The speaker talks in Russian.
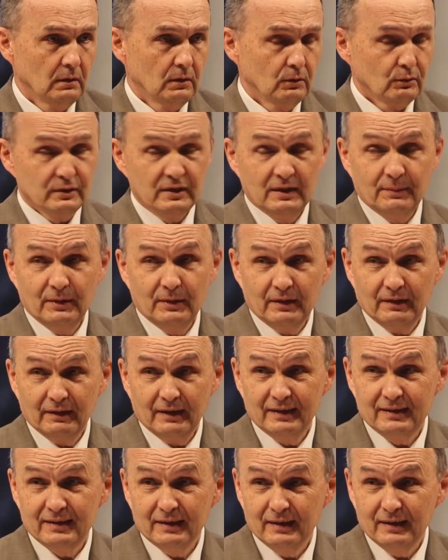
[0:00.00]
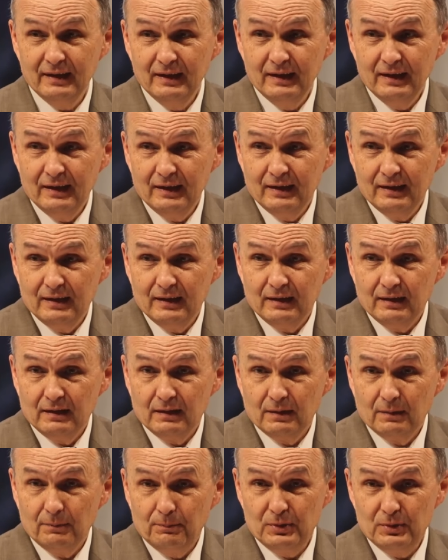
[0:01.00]
Друзья мои, это
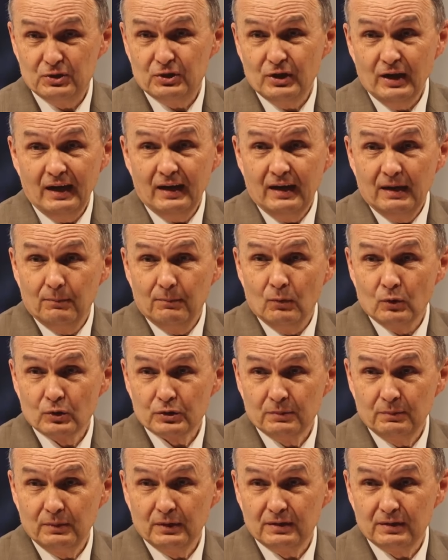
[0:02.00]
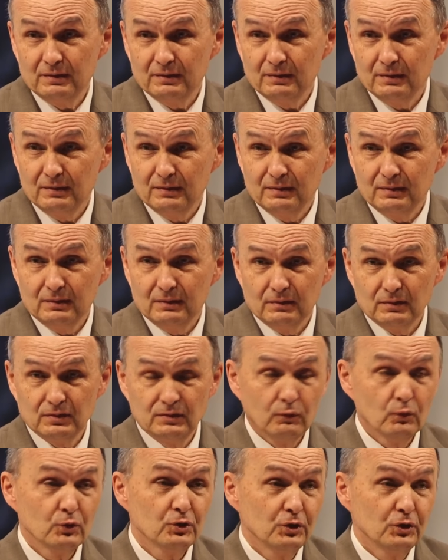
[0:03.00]
печально, может быть,
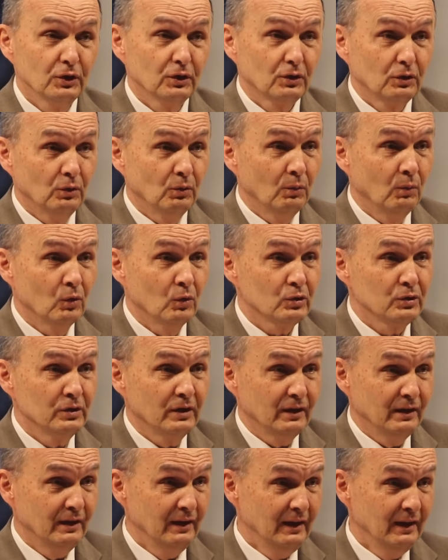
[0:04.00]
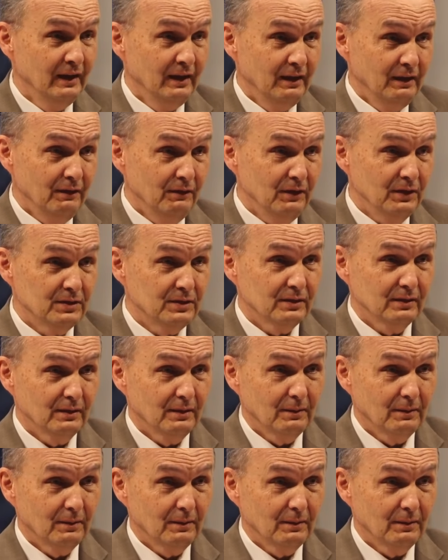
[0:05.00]
звучит, но можно ведь